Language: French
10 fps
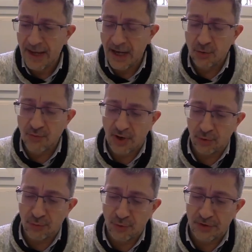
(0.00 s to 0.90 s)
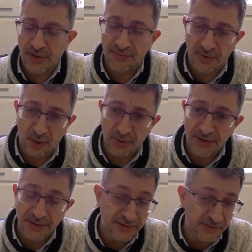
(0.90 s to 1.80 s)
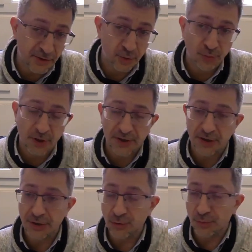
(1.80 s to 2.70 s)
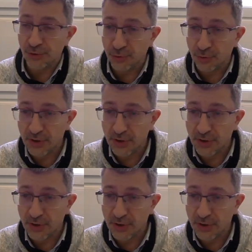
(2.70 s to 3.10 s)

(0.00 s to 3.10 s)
Un gouvernement qui a fermé des dizaines de milliers de lits d'hôpitaux,